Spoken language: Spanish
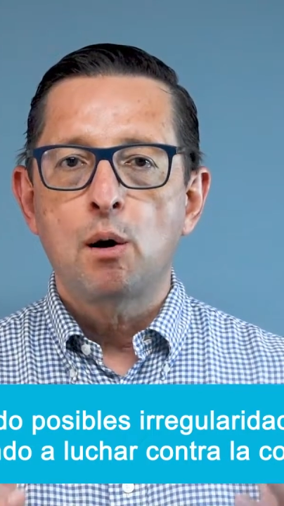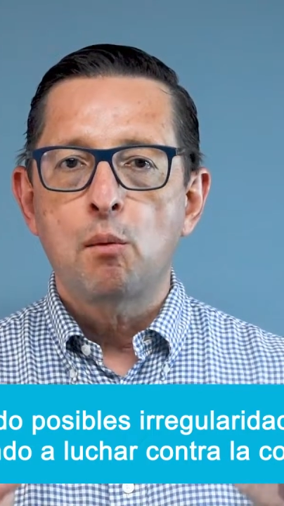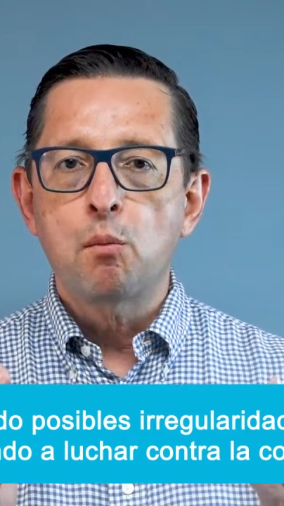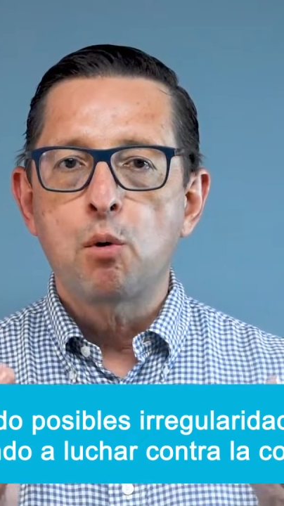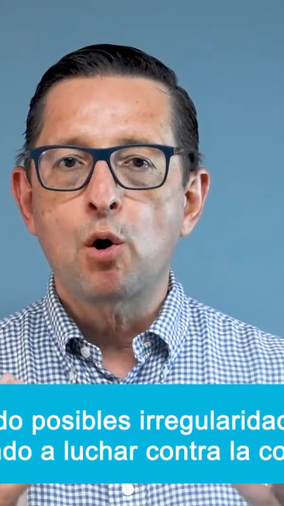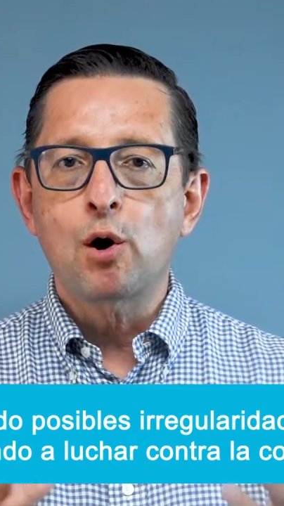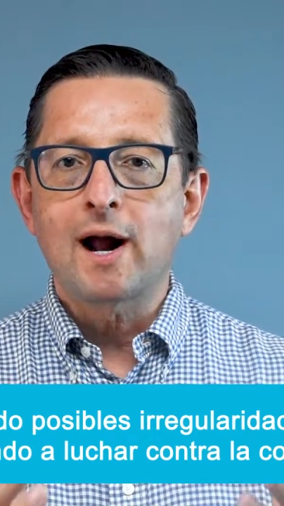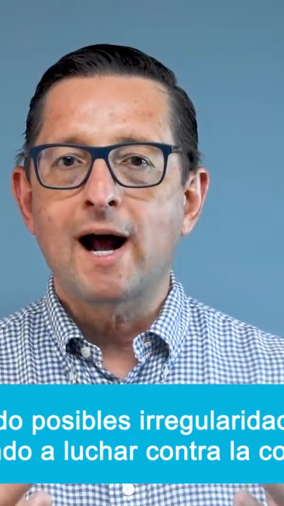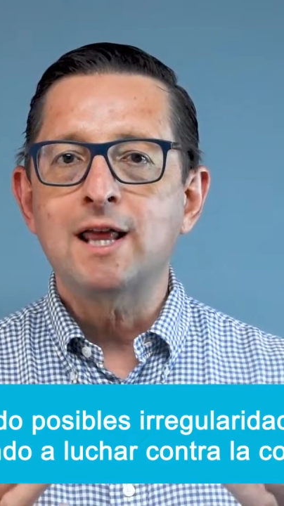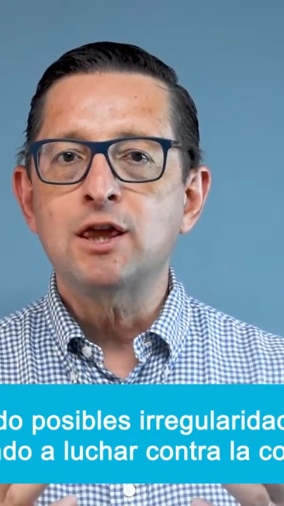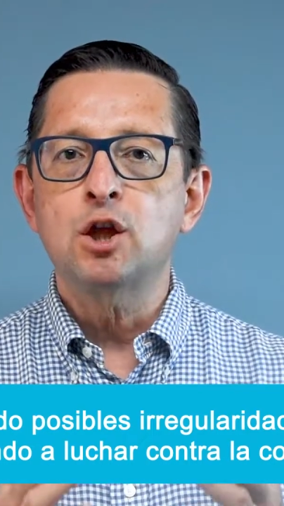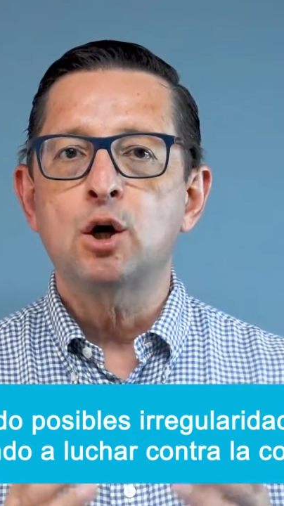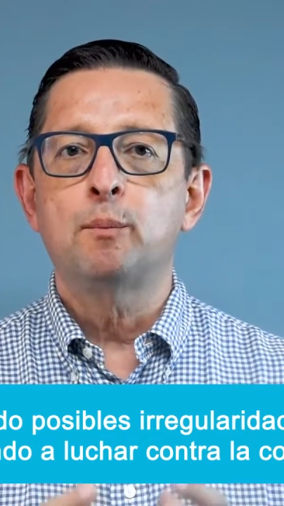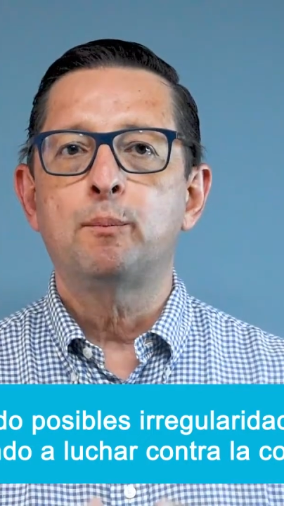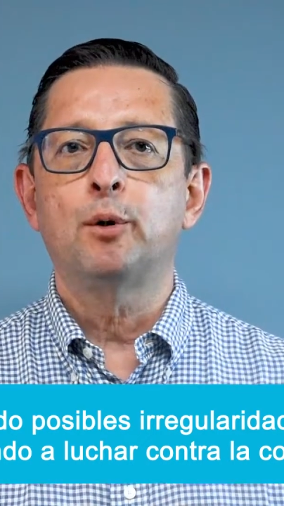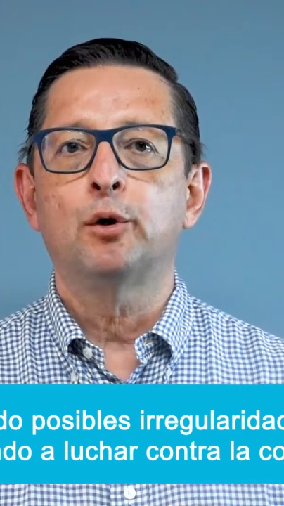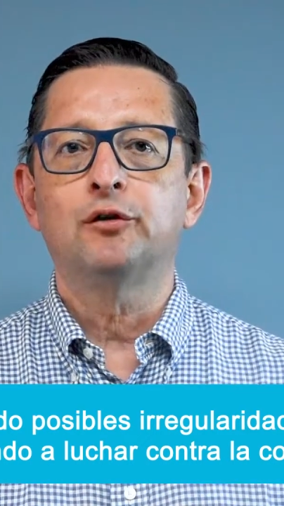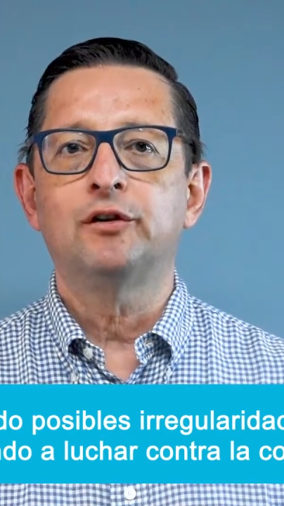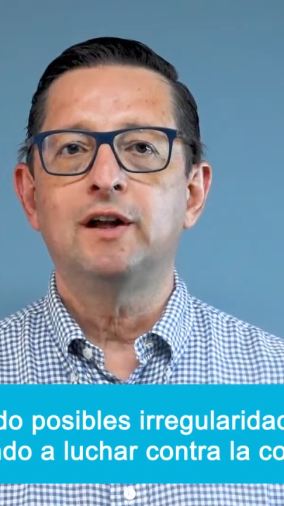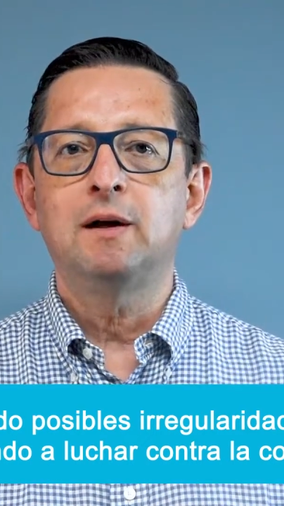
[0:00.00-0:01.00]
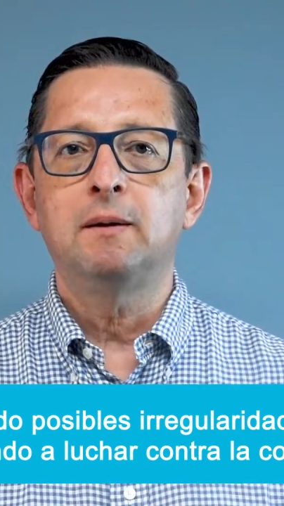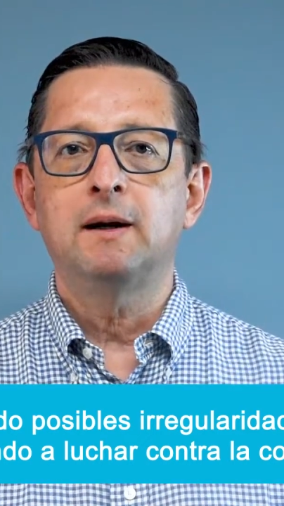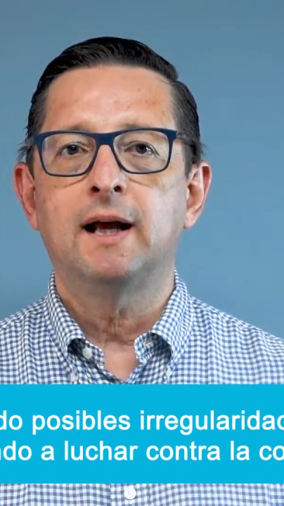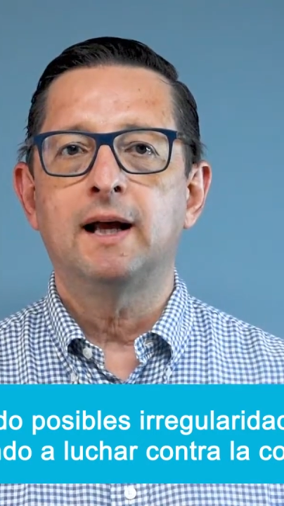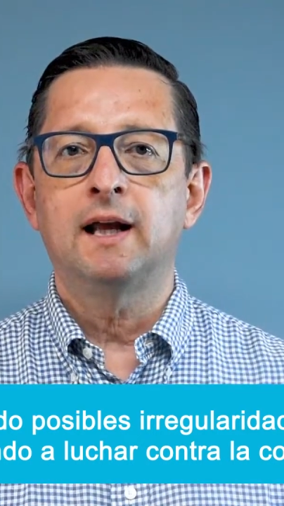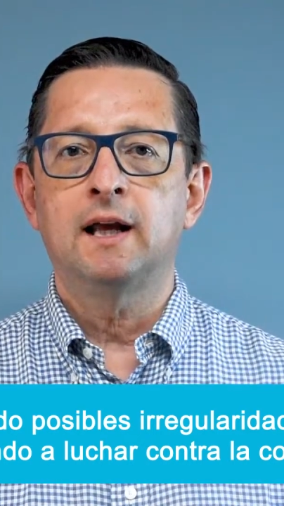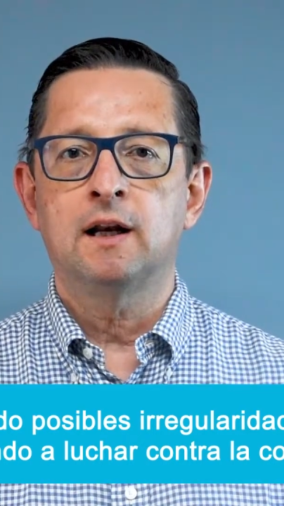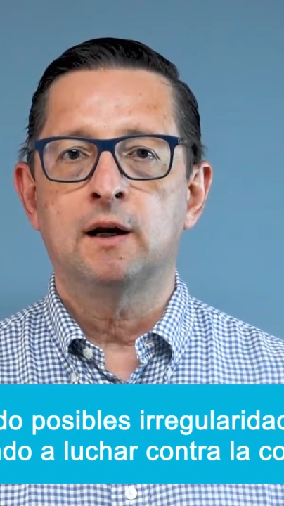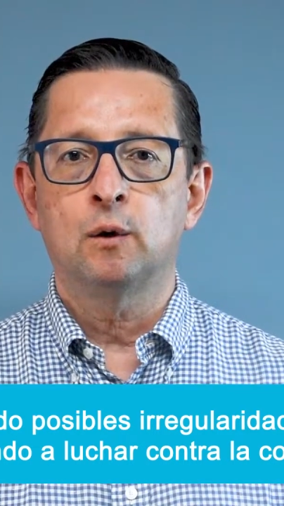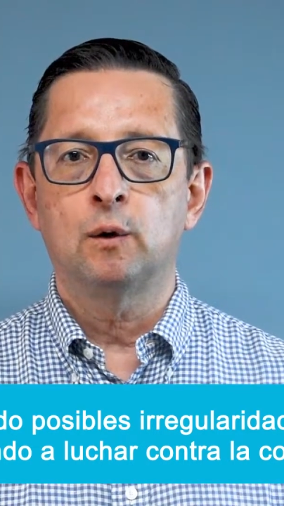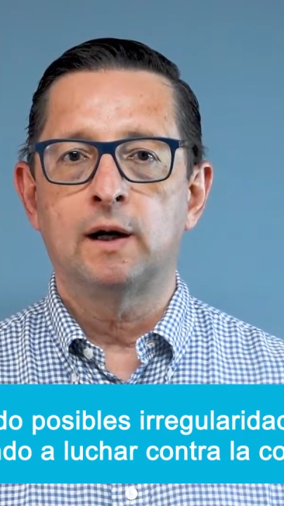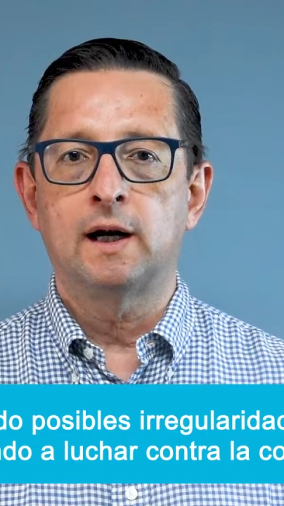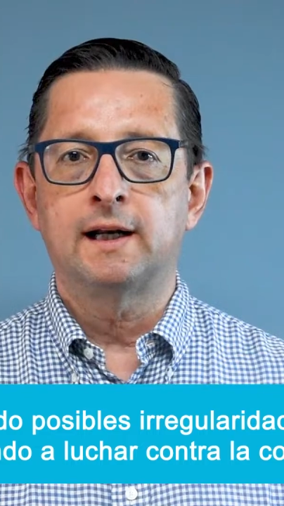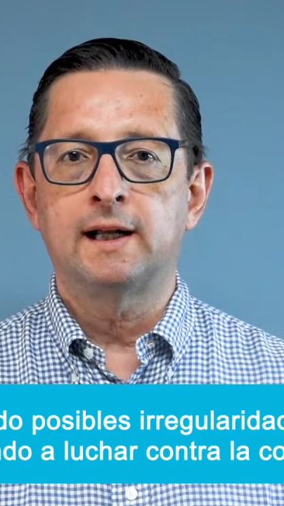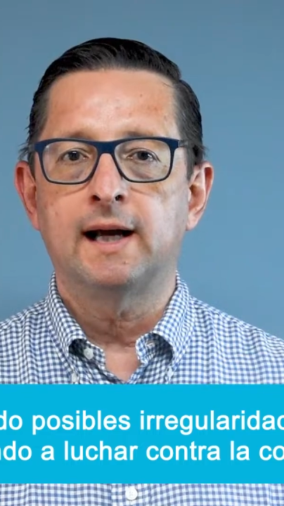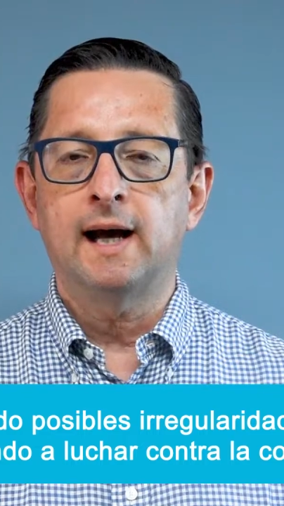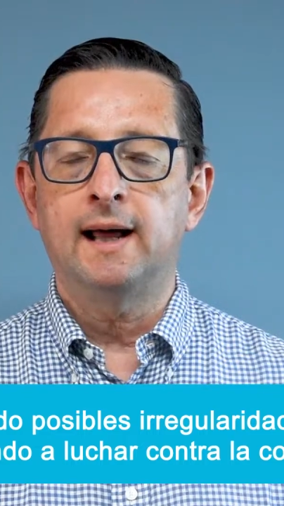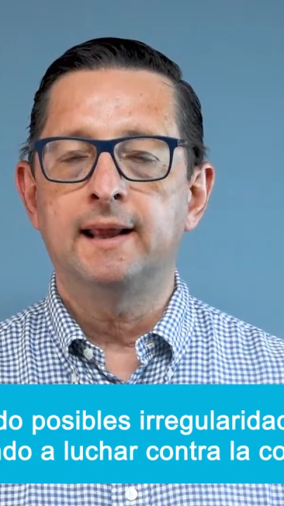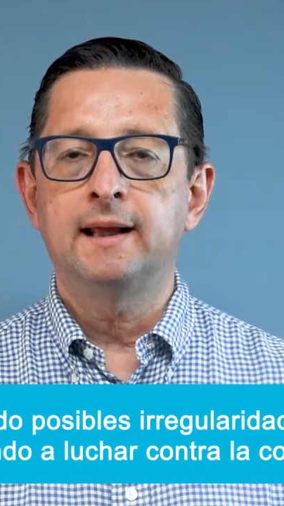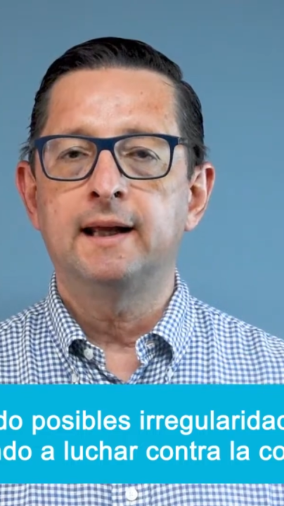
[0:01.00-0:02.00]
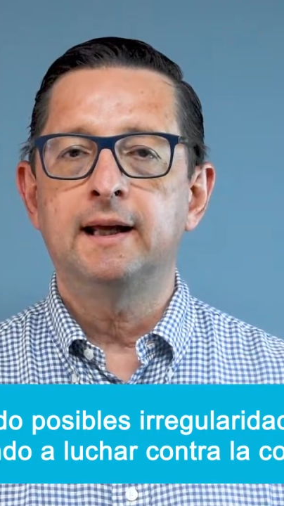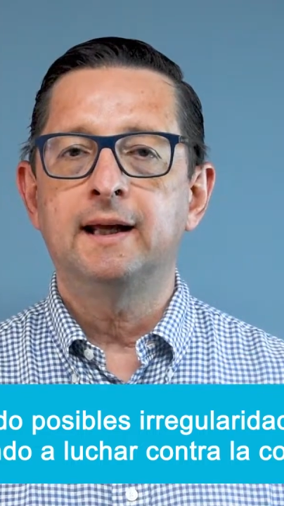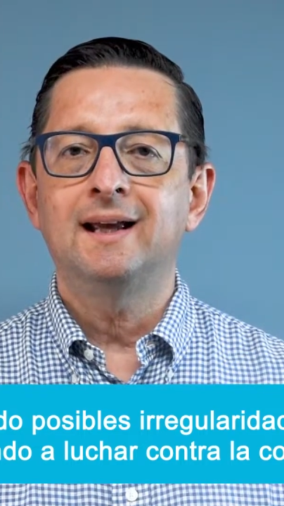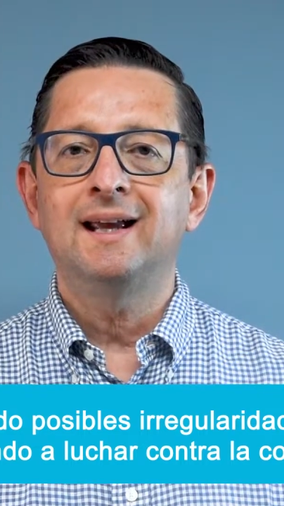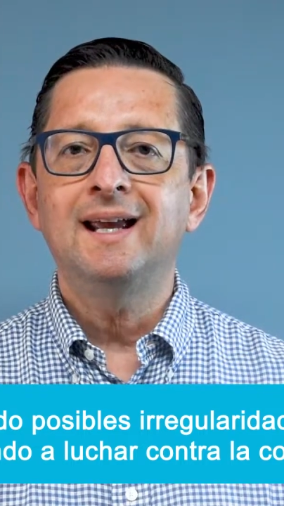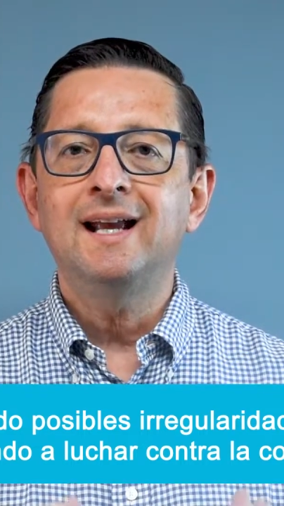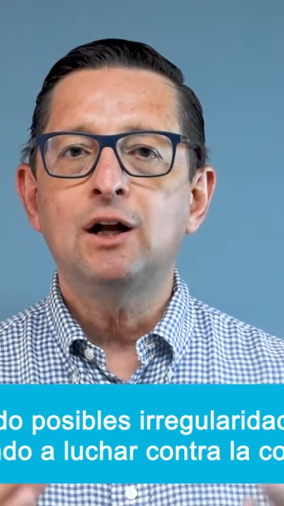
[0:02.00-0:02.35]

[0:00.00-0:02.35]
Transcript: buscando posibles irregularidades